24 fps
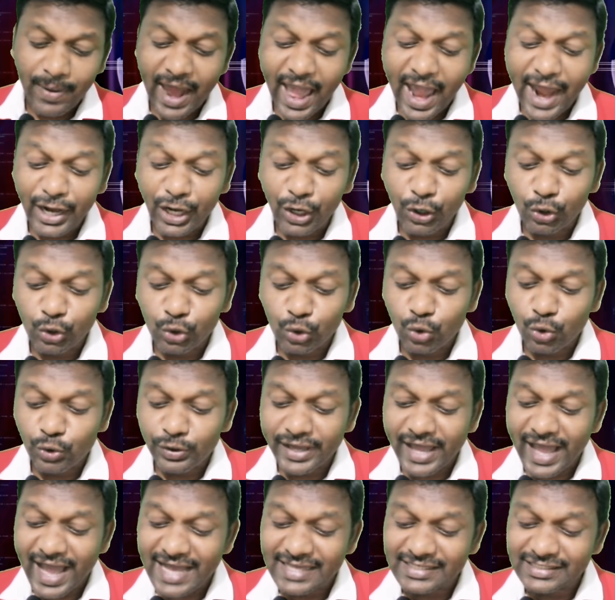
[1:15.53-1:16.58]
ప్లానింగ్ టు
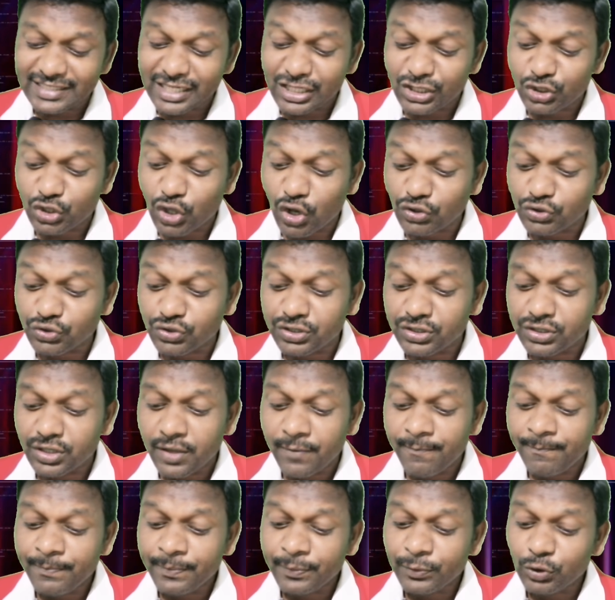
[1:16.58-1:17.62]
క్యాన్సల్ థౌజండ్
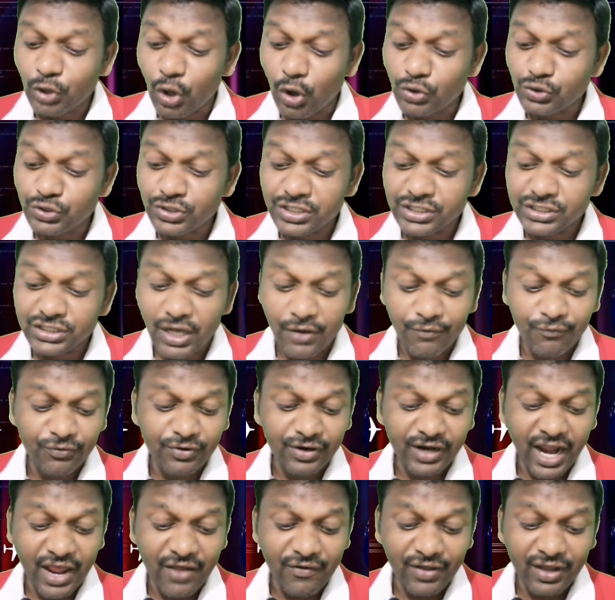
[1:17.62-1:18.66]
థౌజండ్స్ ఆఫ్
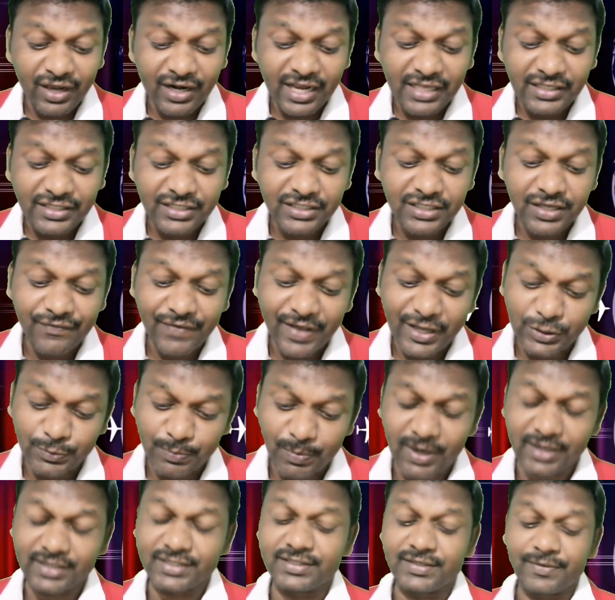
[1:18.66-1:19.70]
డ్రైవింగ్ లైసెన్స్ ఆఫ్
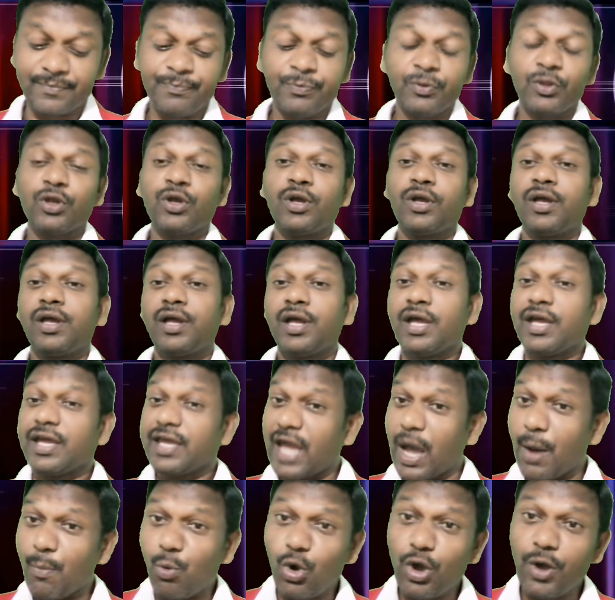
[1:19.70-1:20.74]
ఎక్స్పర్ట్స్
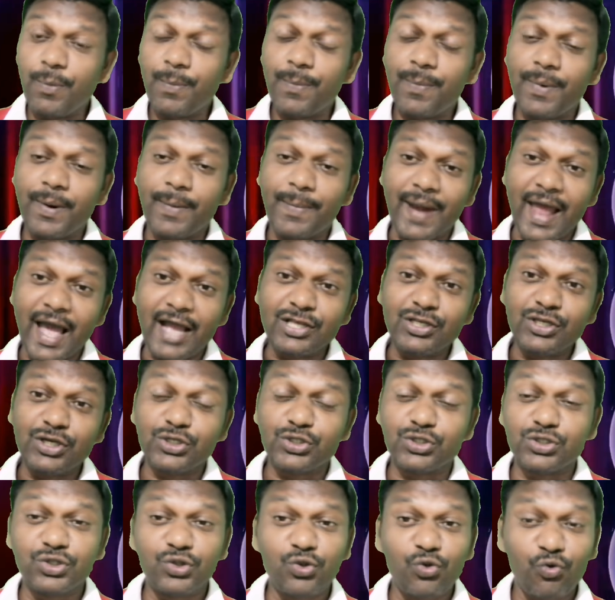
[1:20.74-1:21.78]
ఎంఓఏ ప్లాన్
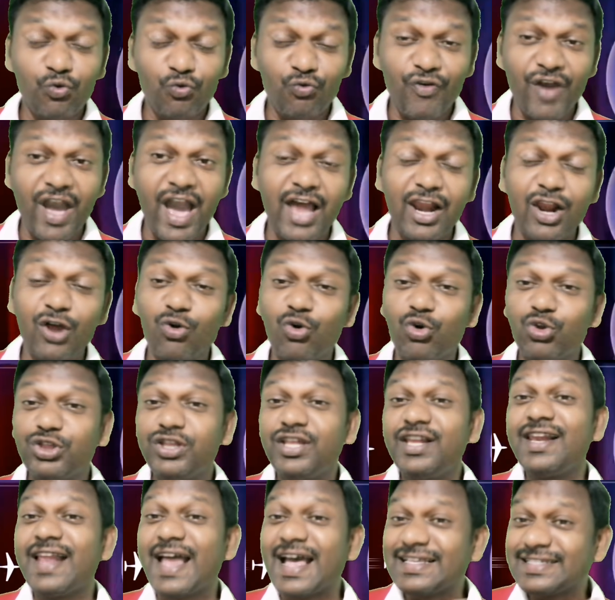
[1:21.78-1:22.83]
చేస్తుంది వేల
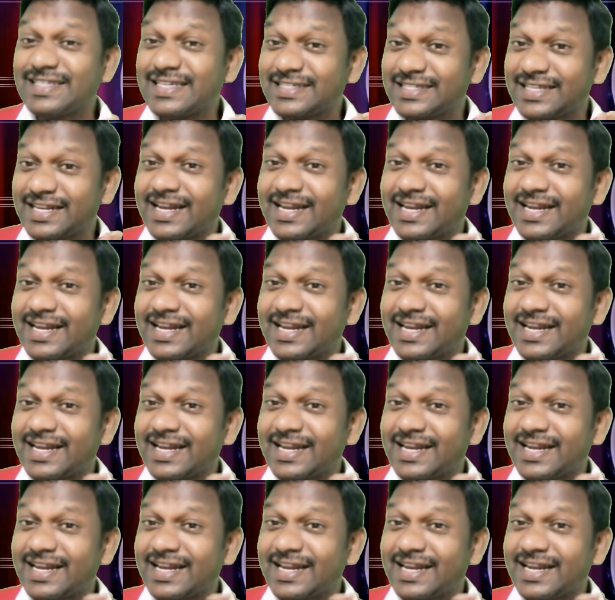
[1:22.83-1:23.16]
కొద్ది లైసెన్స్